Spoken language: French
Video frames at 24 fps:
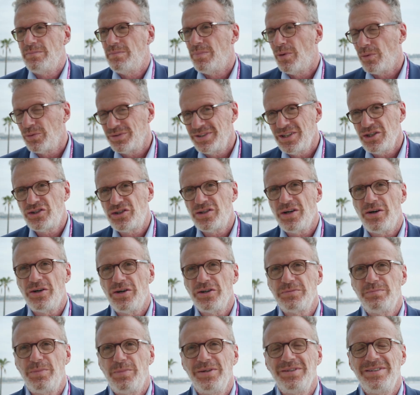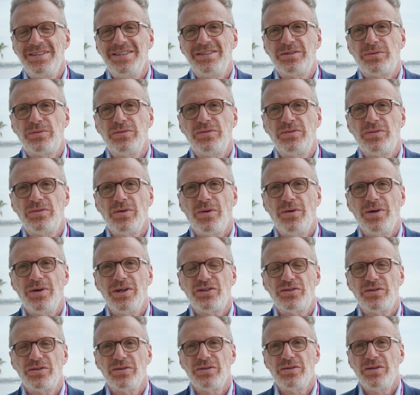bons échanges, bonnes discussions
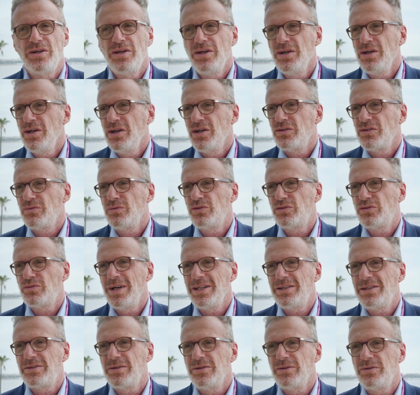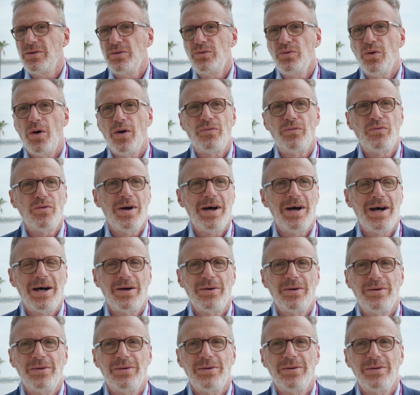et je vous souhaite de nous revoir
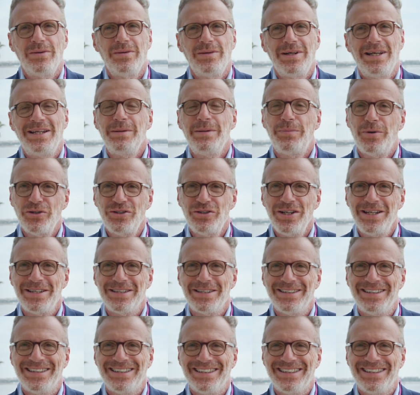euh, l'année prochaine.